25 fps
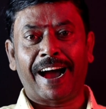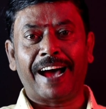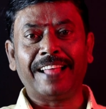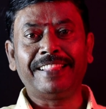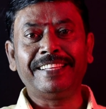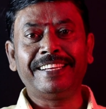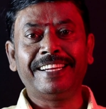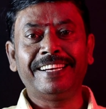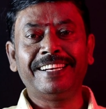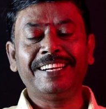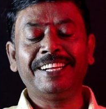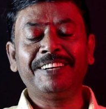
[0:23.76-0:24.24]

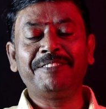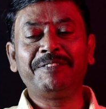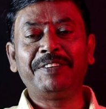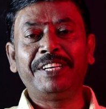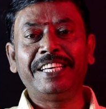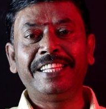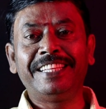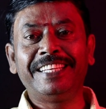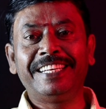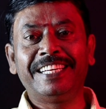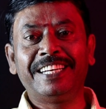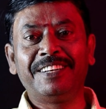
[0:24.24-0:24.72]
அது என்ன
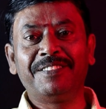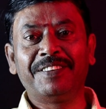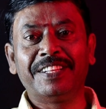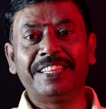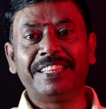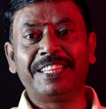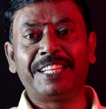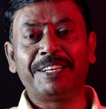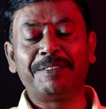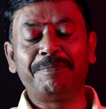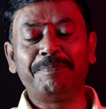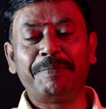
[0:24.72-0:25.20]
வீதியில்
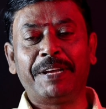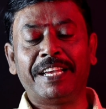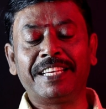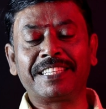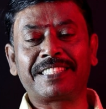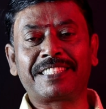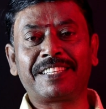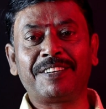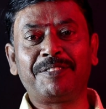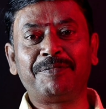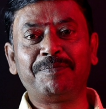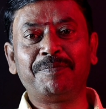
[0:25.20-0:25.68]
வந்த
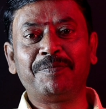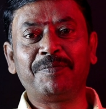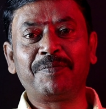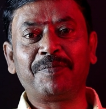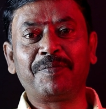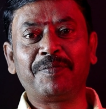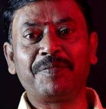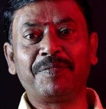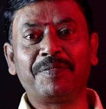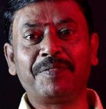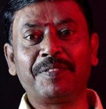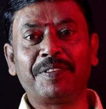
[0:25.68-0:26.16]
மேசம்
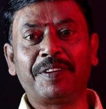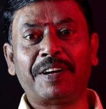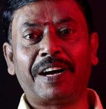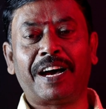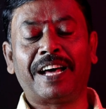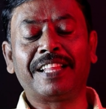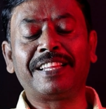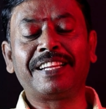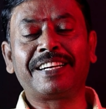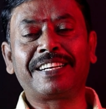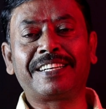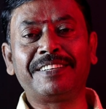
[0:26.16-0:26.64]

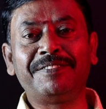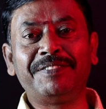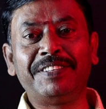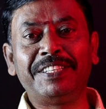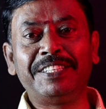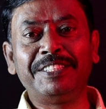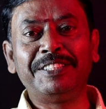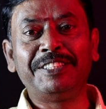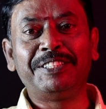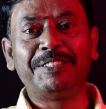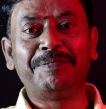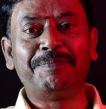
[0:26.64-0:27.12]
அதற்கு
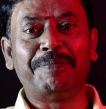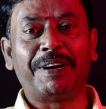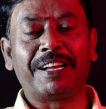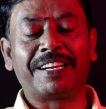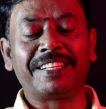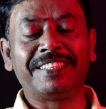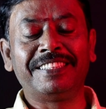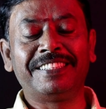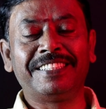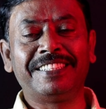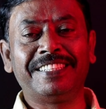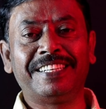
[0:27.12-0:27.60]
விருந்து
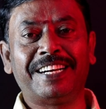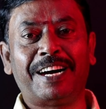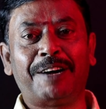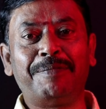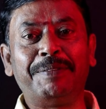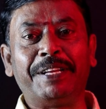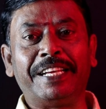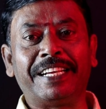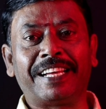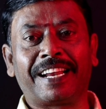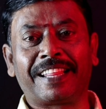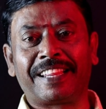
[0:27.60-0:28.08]
மருந்து
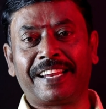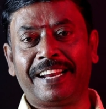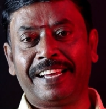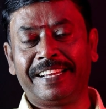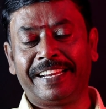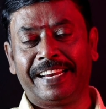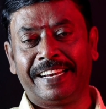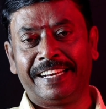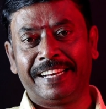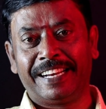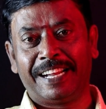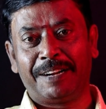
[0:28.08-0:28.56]

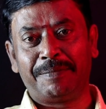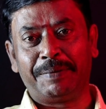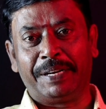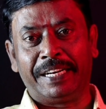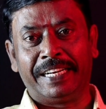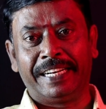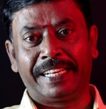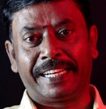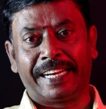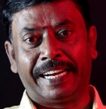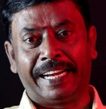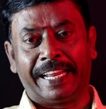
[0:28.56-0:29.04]
அப்படிங்கிறதெல்லாம் என்ன
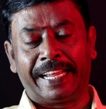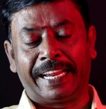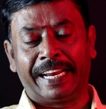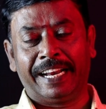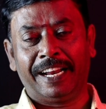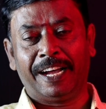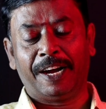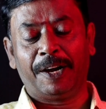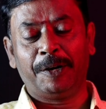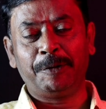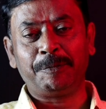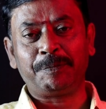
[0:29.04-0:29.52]
அப்படின்னு
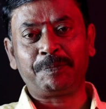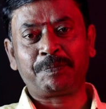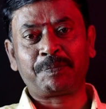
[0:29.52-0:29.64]
கேட்டிங்கன்னா